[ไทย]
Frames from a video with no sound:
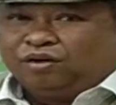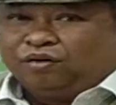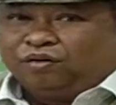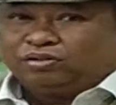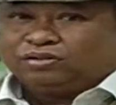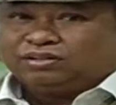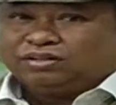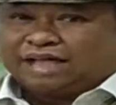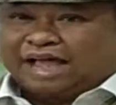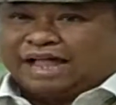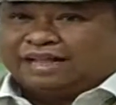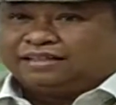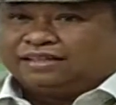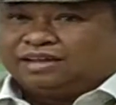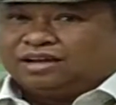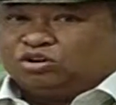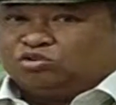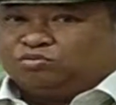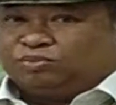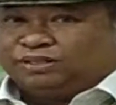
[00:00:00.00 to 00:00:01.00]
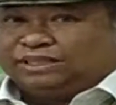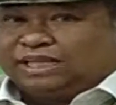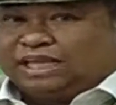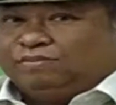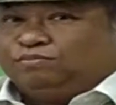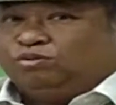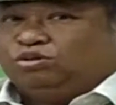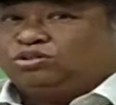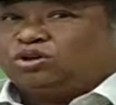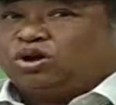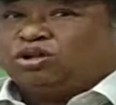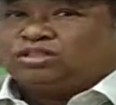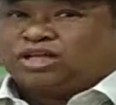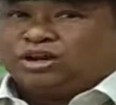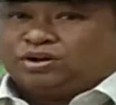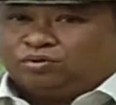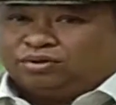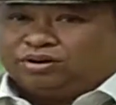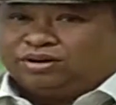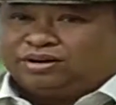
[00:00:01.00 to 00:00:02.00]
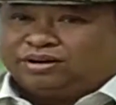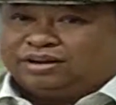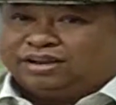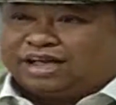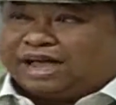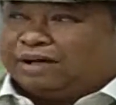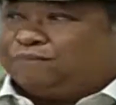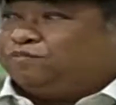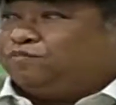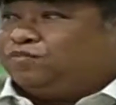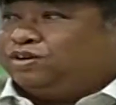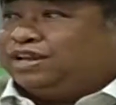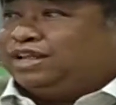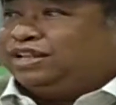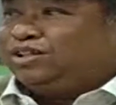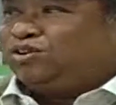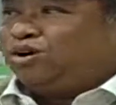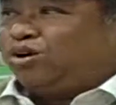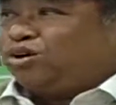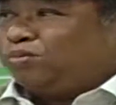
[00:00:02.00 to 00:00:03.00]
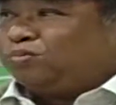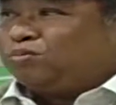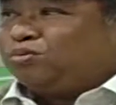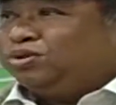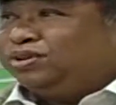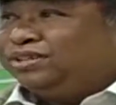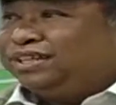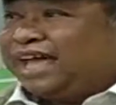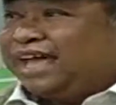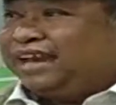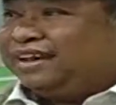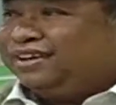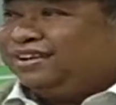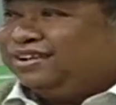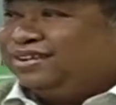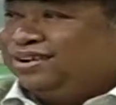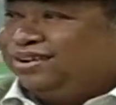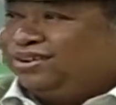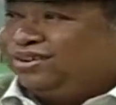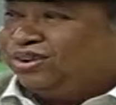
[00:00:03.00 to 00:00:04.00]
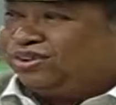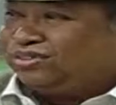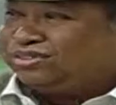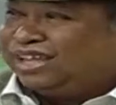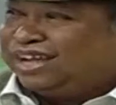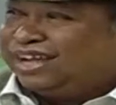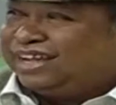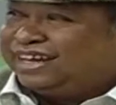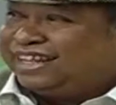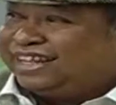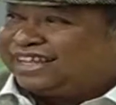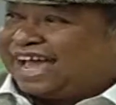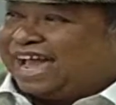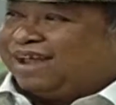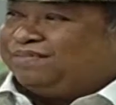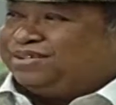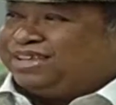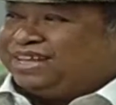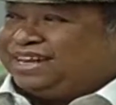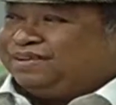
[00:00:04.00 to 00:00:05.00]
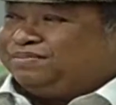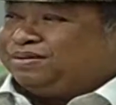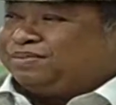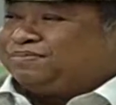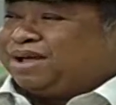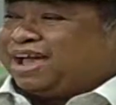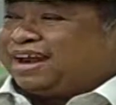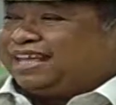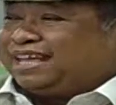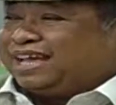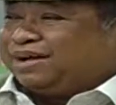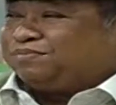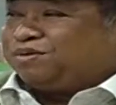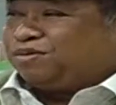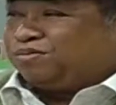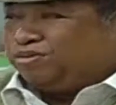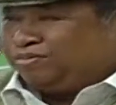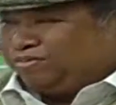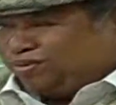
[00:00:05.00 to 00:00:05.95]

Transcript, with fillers: ลดการเกิดอุบัติเหตุบนท้องถนนนะครับ วันนี้ต้องขอขอบคุณท่านดรนักการวายเด้มากๆเลยครับ ขอบคุ